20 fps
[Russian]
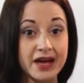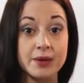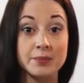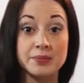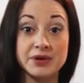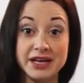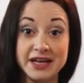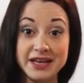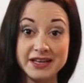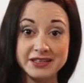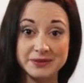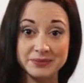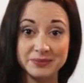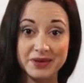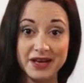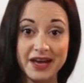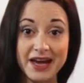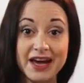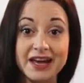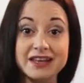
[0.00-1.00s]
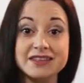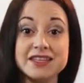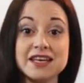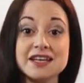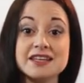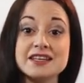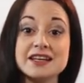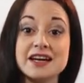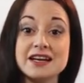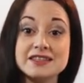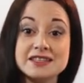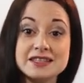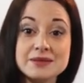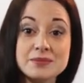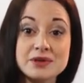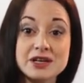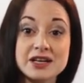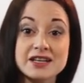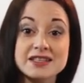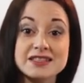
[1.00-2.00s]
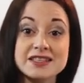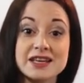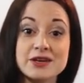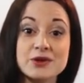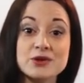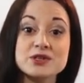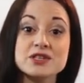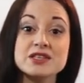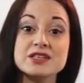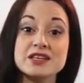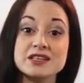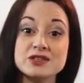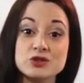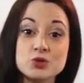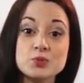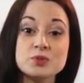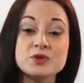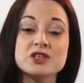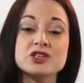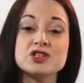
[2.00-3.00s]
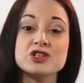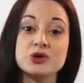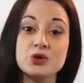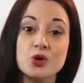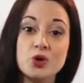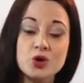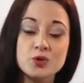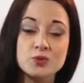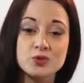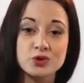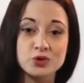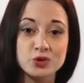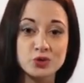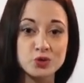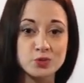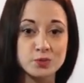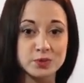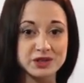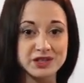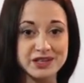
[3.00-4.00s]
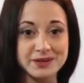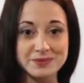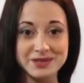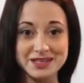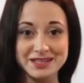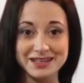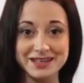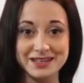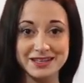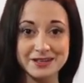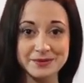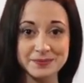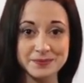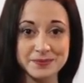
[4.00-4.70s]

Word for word: При этом Техника Тимберг остается доступной широкому кругу потребителей.